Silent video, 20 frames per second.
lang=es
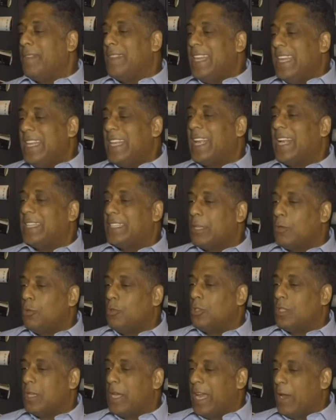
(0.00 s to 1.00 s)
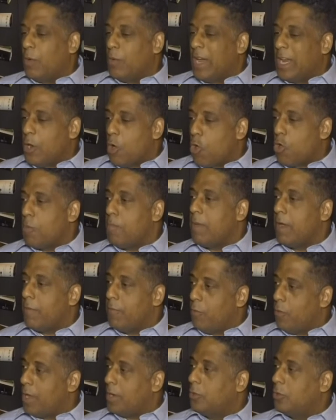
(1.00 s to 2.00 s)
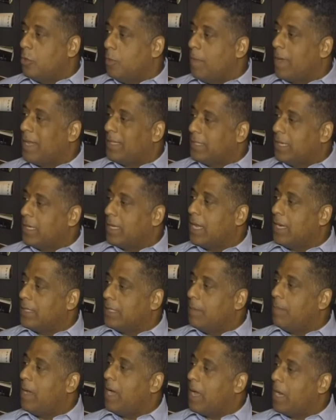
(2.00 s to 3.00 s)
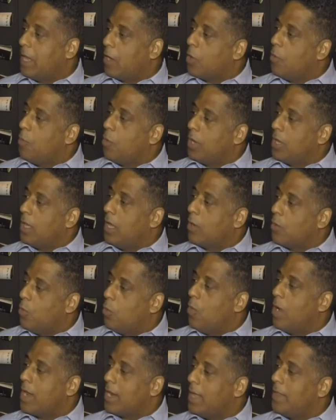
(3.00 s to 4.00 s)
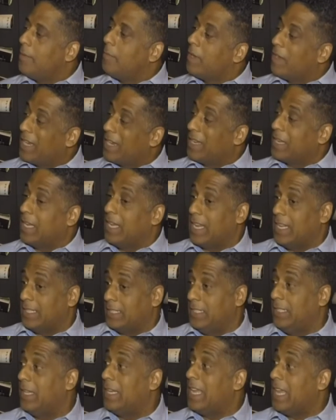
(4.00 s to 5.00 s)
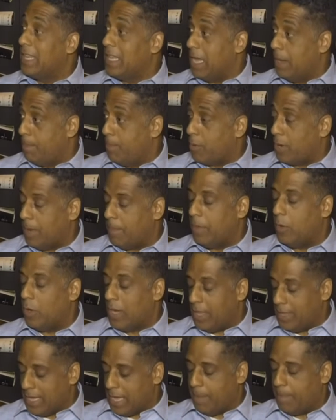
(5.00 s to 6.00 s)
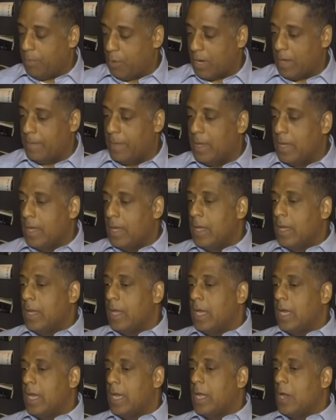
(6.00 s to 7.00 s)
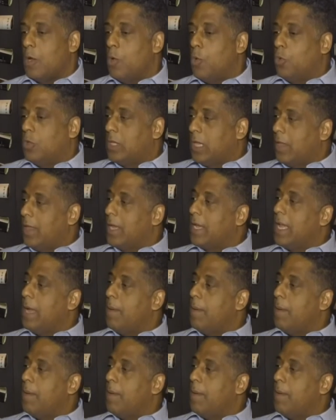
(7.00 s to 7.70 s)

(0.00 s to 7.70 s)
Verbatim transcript: tienen que hacer un, enorme esfuerzo para acercarse más a la comunidad cubana de, que reside en la diáspora o la diáspora. Eh, Ustedes